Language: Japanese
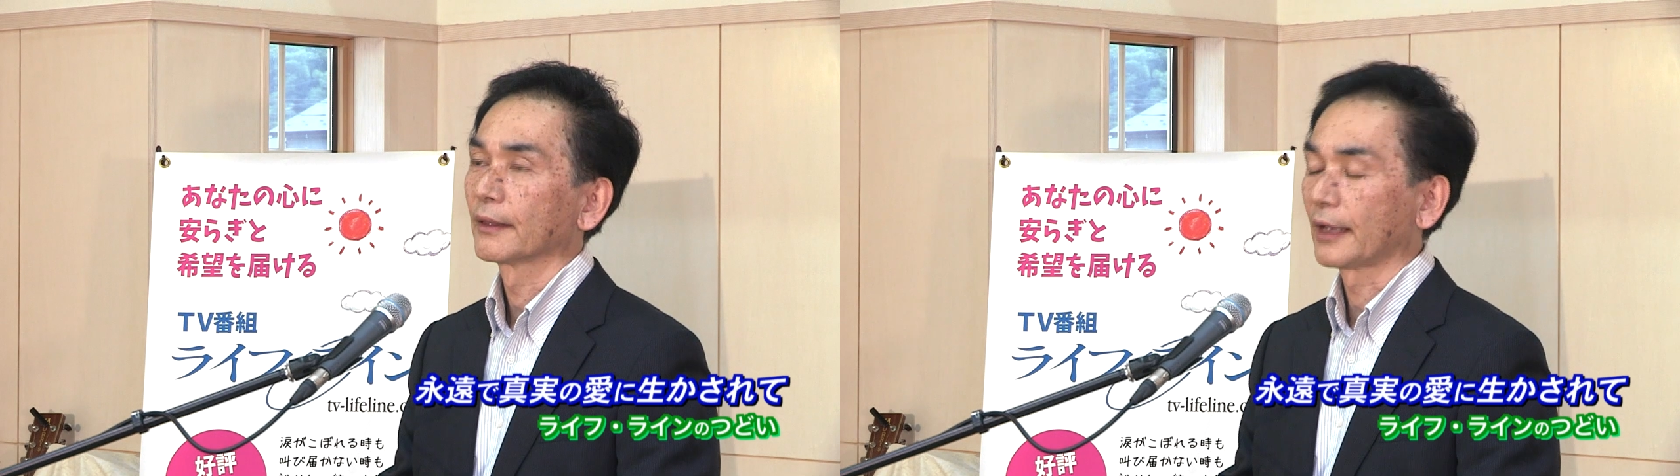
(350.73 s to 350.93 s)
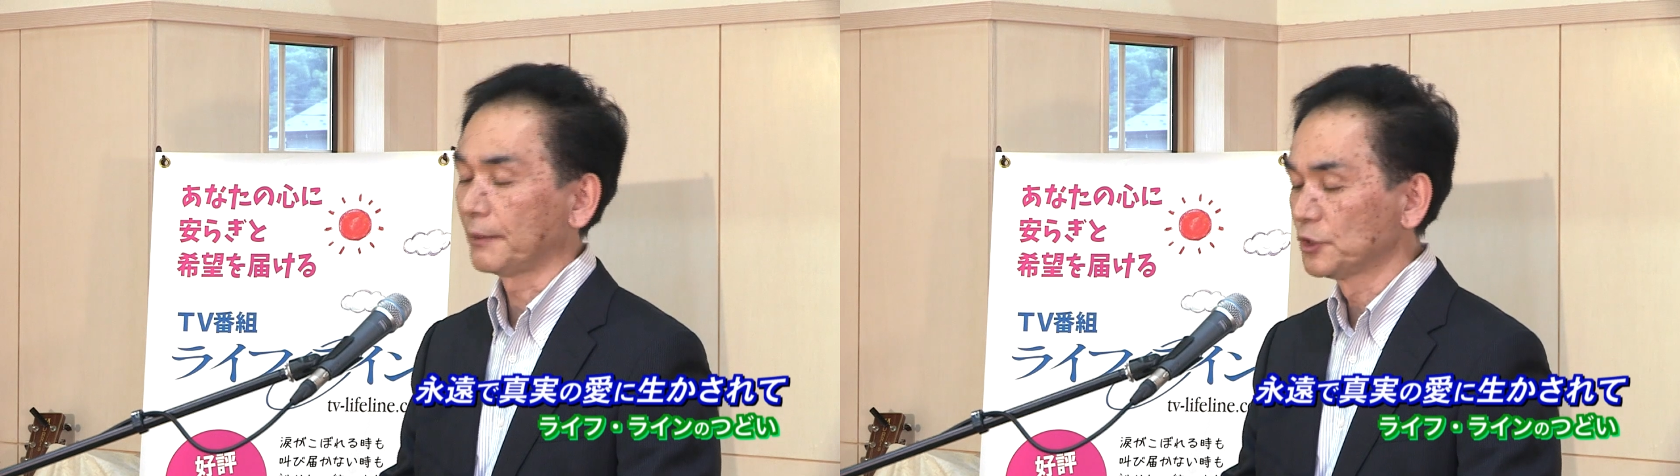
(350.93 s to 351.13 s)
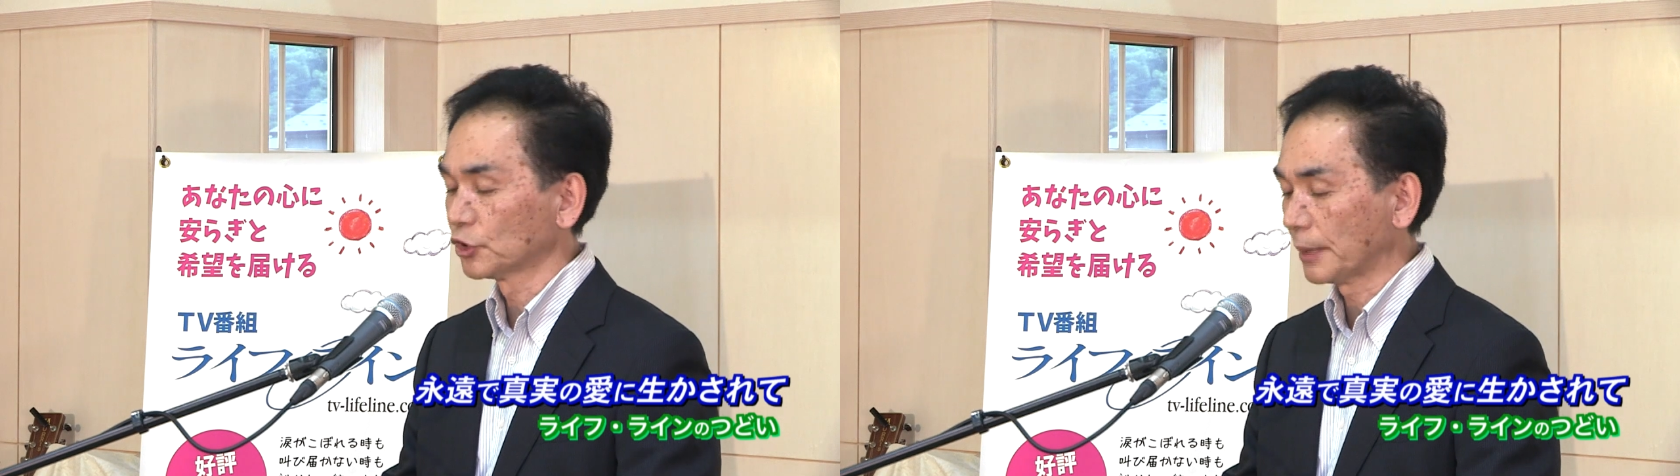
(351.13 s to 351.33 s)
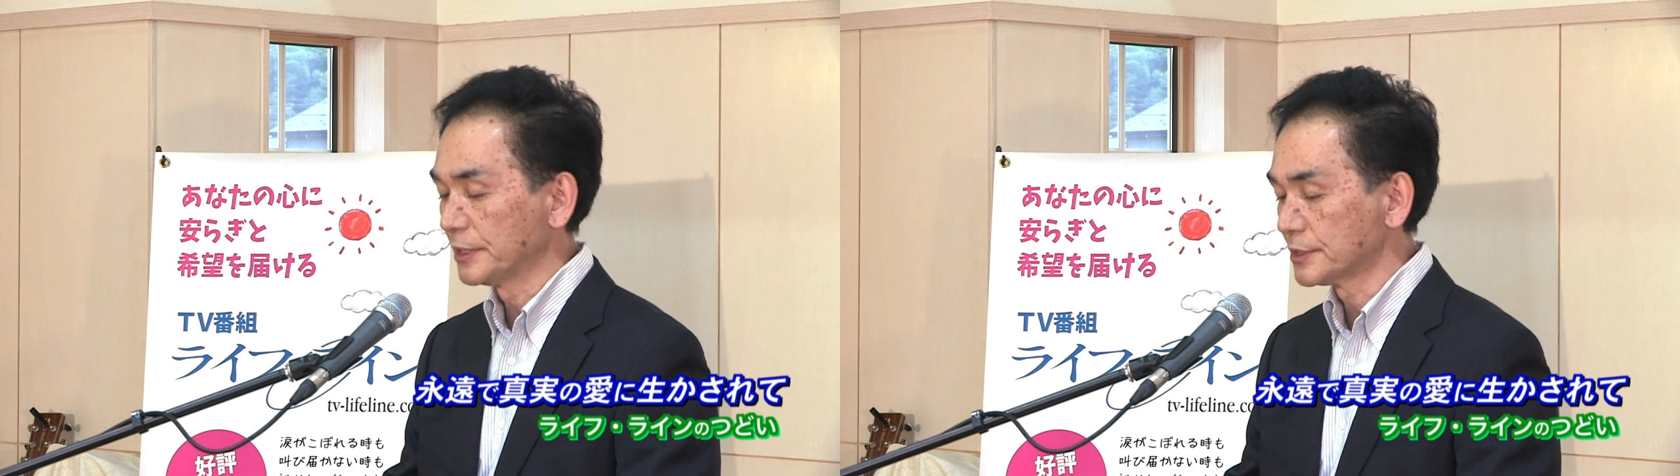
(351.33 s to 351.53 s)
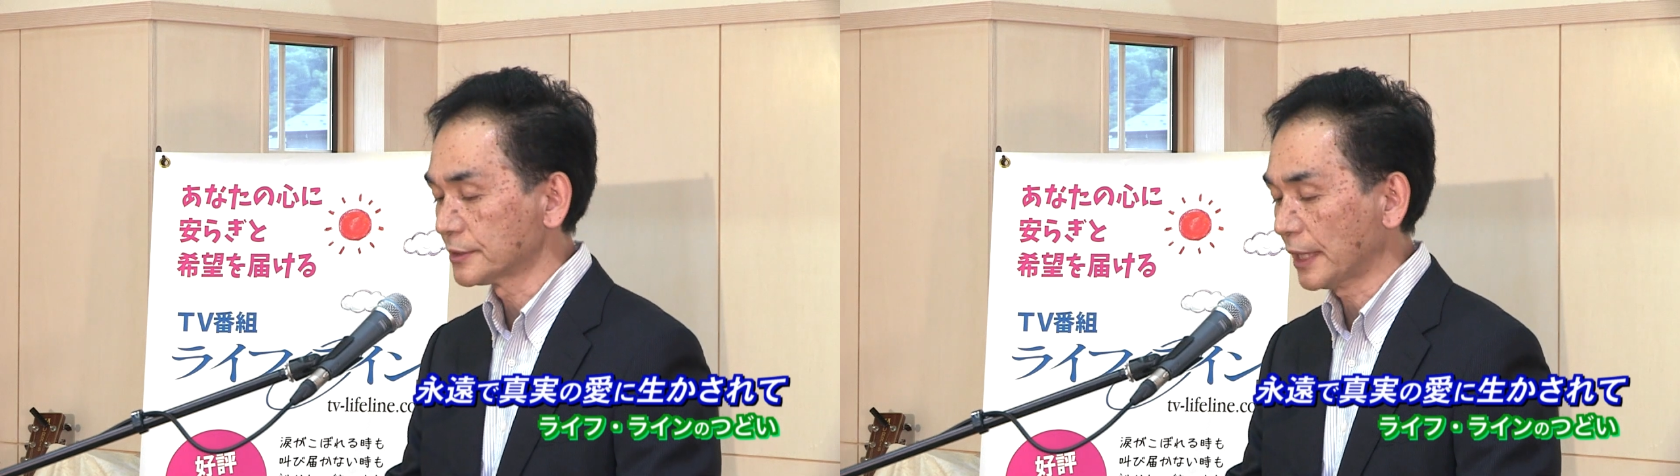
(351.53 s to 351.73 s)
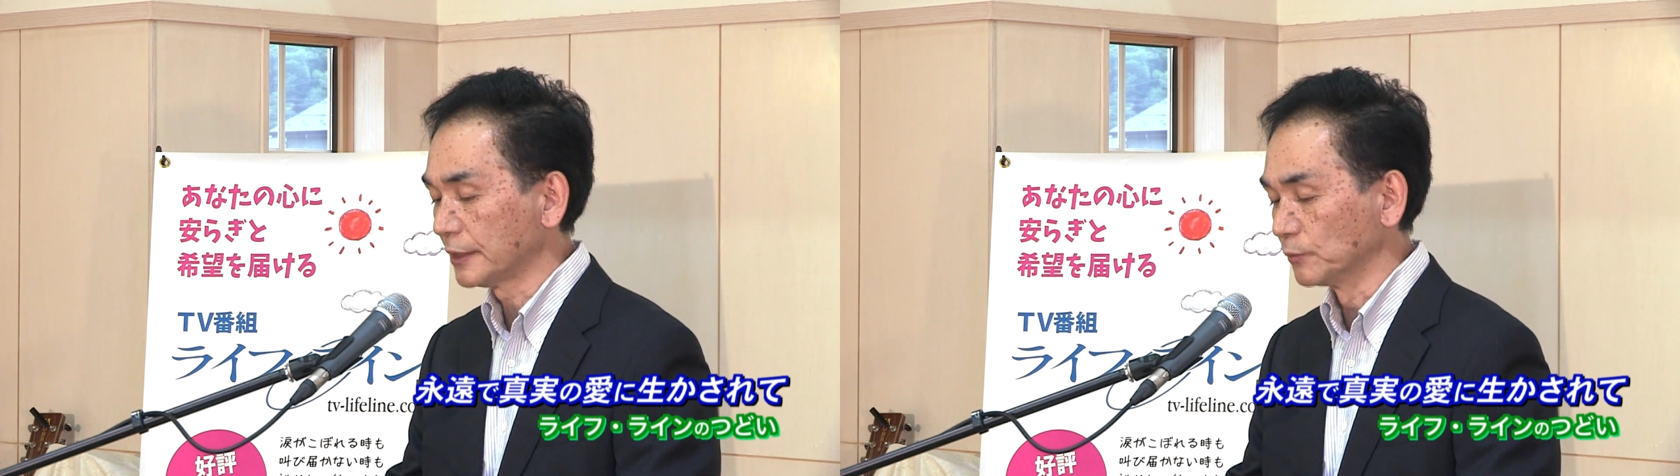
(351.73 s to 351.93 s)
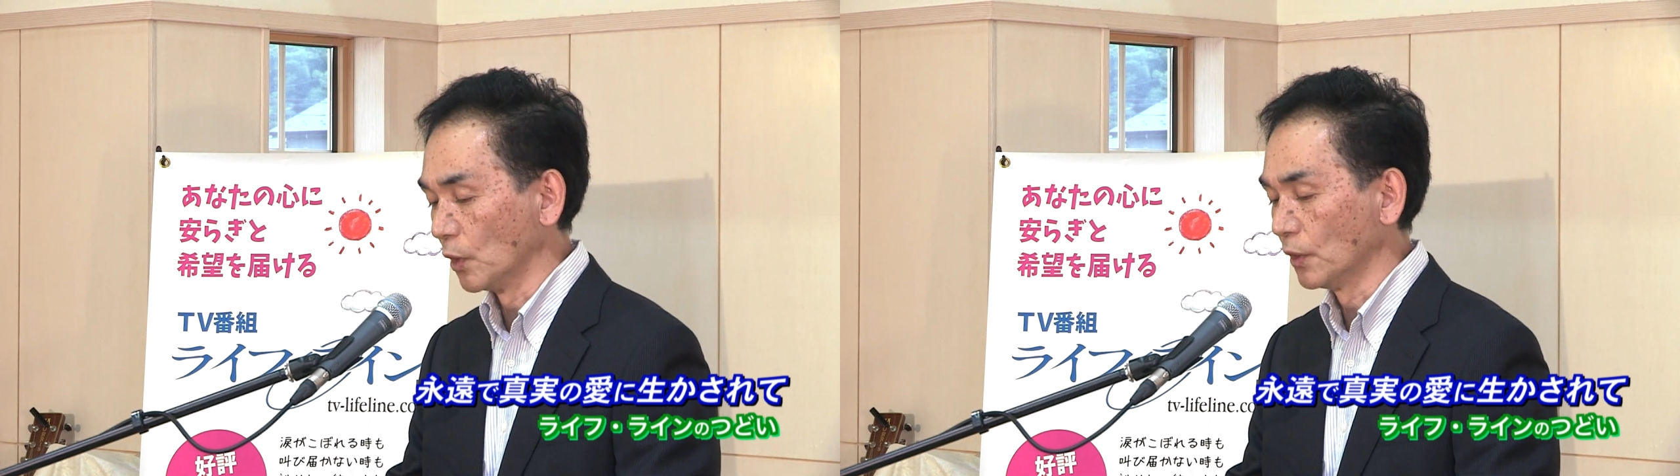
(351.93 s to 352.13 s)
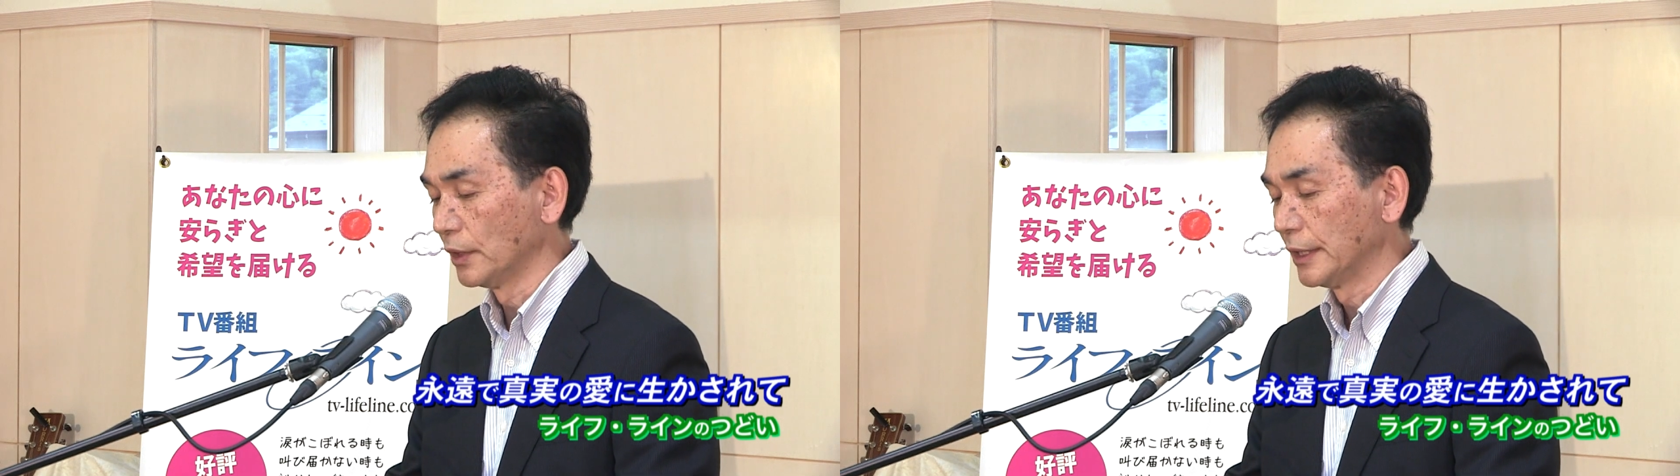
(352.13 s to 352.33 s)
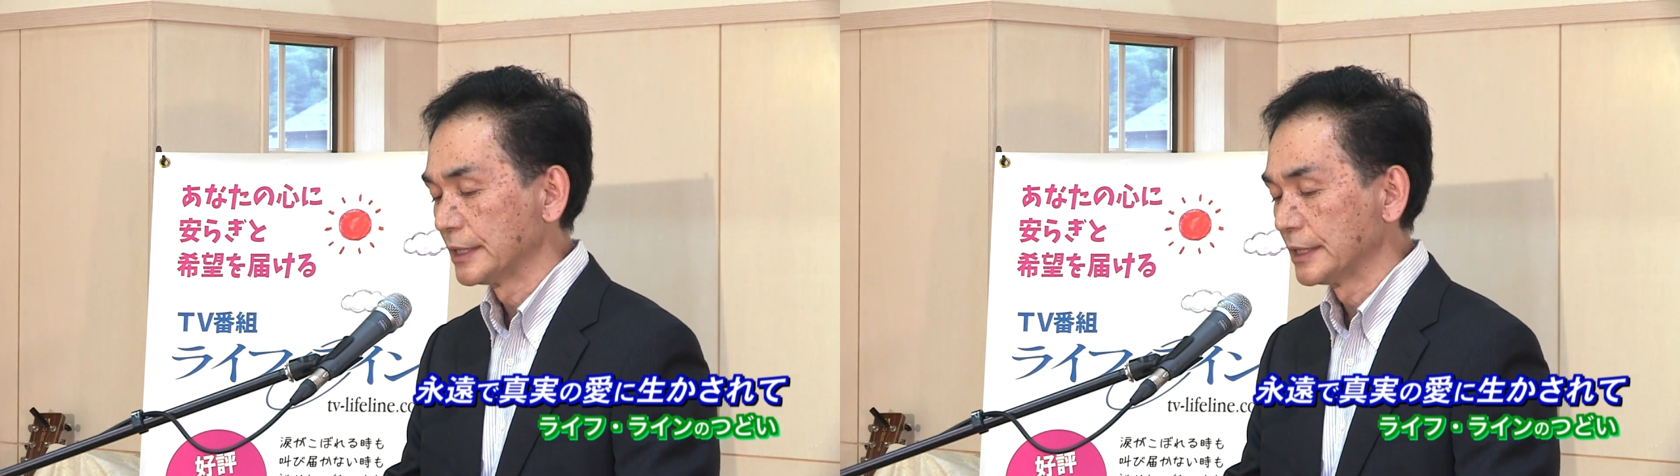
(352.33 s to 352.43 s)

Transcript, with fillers: 神の民イスラエルも